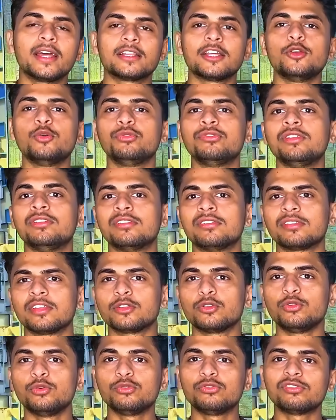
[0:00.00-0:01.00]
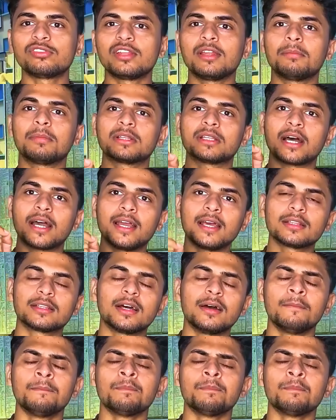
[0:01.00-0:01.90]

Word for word: था यू से तो यू ने बताया था